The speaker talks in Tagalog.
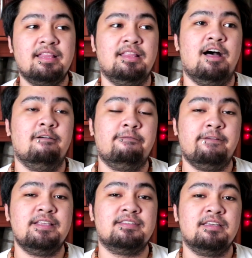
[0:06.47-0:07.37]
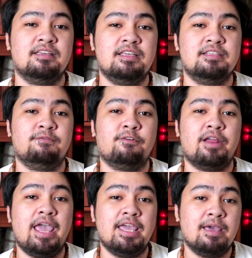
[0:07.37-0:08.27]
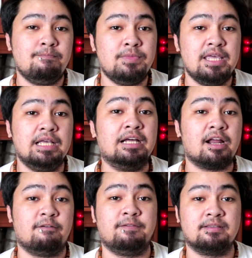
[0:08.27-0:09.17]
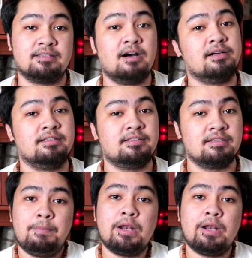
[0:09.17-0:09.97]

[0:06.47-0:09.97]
and ang FreeSync is for AMD graphics cards.